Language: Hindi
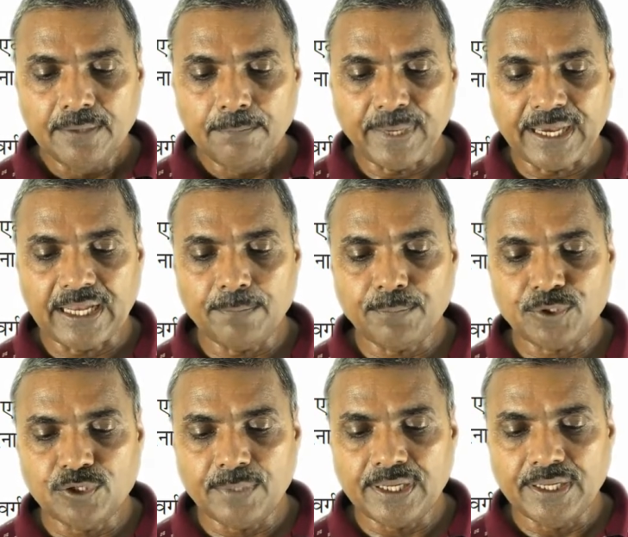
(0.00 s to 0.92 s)
पहले
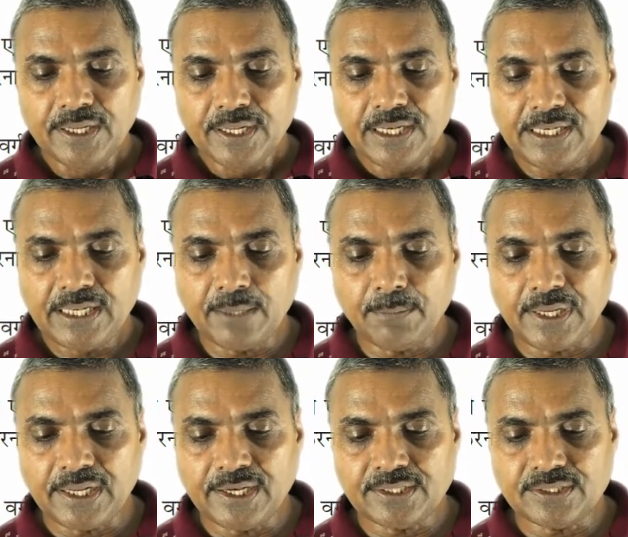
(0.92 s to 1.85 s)
प्रश्न में
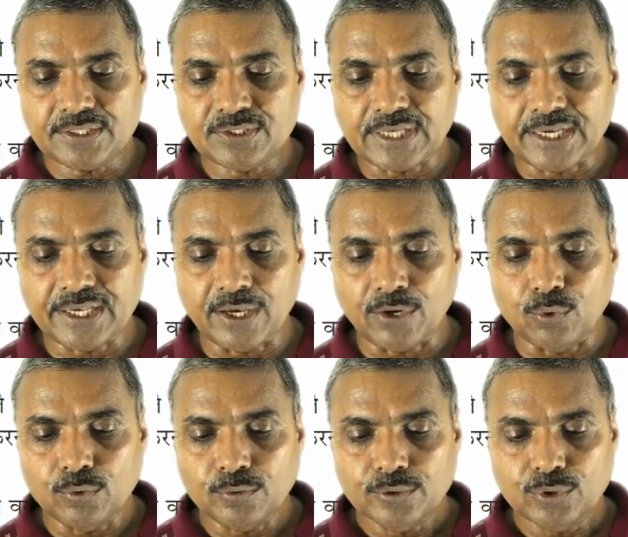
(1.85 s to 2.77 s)
निम्नलिखित
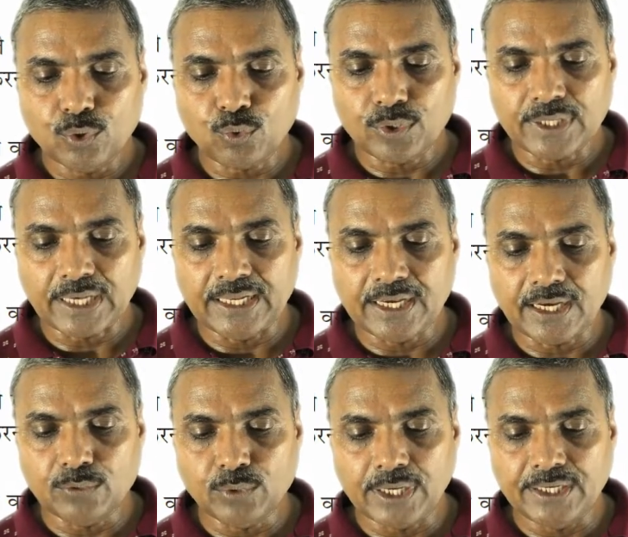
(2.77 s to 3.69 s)
संख्याओं देखो क्या लिखा
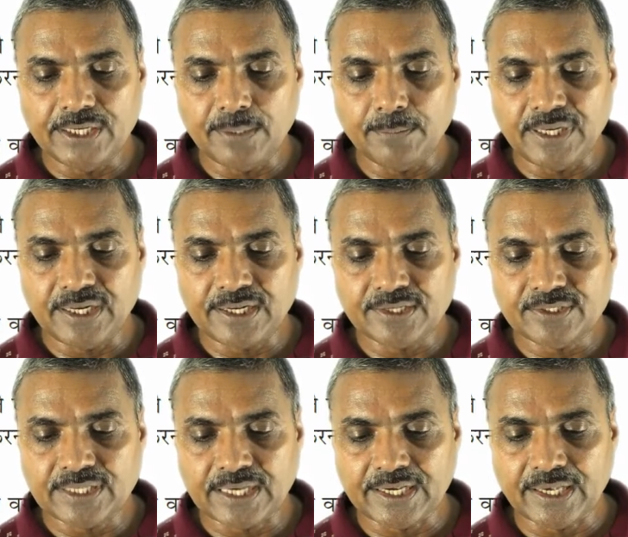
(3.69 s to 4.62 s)
हुआ है निम्नलिखित
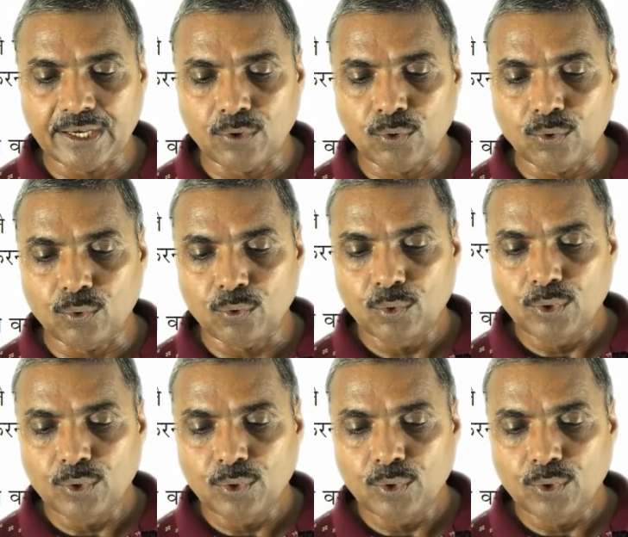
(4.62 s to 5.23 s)
संख्याओं